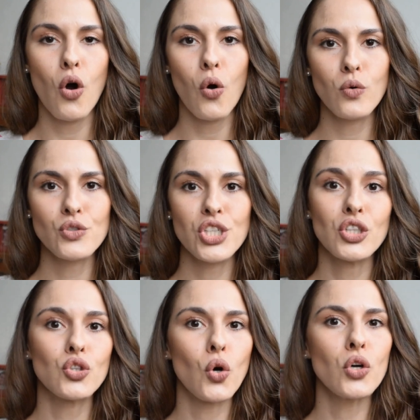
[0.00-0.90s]
onde
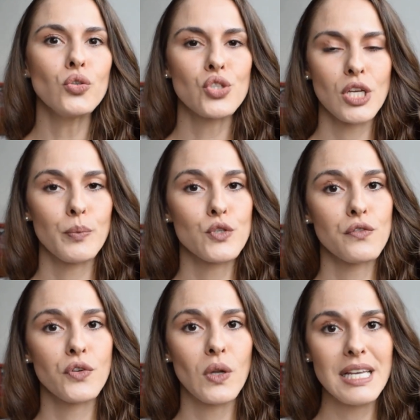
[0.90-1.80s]
todo tipo de
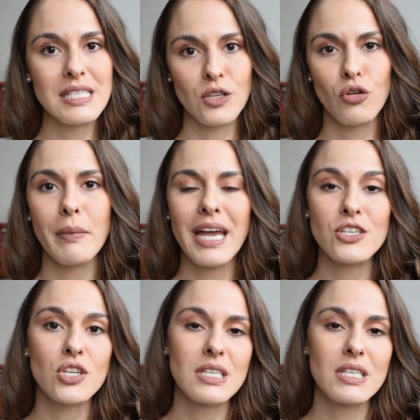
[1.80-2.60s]
violência doméstica